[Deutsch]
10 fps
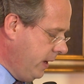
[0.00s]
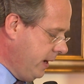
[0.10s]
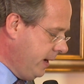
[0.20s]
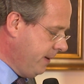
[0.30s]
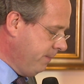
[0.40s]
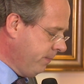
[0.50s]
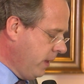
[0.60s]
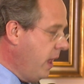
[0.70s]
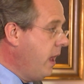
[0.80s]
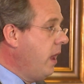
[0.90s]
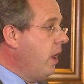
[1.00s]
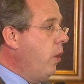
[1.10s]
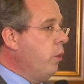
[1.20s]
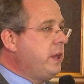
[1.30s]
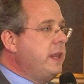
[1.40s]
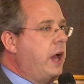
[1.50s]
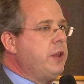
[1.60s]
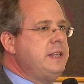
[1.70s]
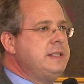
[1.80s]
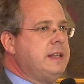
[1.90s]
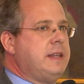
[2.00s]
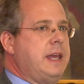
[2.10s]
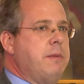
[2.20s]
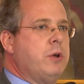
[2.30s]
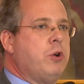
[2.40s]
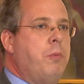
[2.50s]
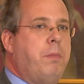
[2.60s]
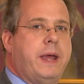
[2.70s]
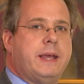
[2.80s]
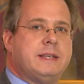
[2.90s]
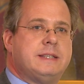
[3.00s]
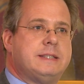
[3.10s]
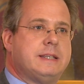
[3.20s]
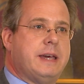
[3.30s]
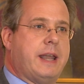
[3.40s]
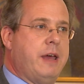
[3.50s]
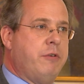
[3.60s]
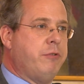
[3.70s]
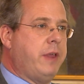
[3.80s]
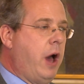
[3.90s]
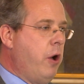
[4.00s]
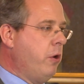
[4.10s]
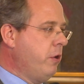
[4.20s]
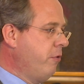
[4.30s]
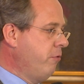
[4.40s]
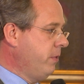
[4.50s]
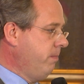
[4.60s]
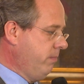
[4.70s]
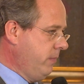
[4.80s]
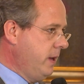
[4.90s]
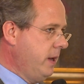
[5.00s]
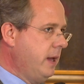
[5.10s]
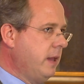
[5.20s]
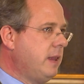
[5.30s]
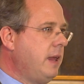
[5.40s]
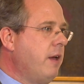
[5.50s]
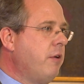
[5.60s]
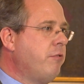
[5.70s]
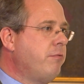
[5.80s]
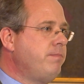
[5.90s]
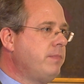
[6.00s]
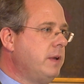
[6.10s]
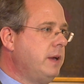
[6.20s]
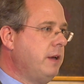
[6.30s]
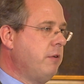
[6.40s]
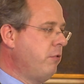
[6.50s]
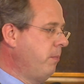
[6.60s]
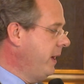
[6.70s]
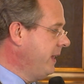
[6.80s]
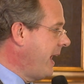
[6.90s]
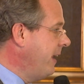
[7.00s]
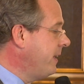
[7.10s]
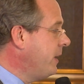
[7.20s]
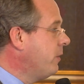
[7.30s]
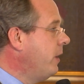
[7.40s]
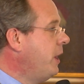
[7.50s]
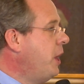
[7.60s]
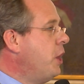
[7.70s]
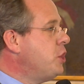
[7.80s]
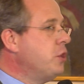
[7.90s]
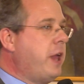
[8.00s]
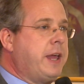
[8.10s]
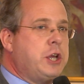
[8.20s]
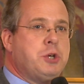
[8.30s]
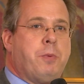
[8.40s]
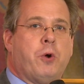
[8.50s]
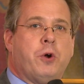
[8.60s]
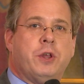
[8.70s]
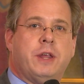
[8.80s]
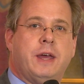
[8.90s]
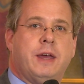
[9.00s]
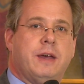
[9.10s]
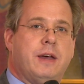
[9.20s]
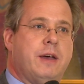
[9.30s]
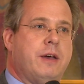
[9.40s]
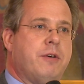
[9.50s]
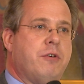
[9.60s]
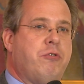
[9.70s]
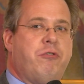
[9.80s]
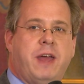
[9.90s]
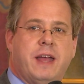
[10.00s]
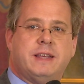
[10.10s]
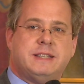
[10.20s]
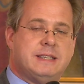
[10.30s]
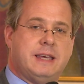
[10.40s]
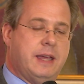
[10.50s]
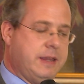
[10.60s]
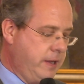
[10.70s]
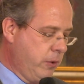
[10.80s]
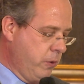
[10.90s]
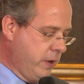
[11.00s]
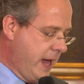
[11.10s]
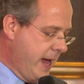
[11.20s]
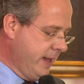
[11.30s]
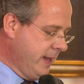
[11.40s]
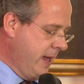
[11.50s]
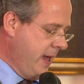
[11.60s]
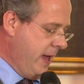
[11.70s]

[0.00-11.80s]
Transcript: Ähm, und genau diesen Themenkomplex greift auch äh, der äh, vom Herrn Generaldirektor schon angesprochene äh, Fairness-Katalog an,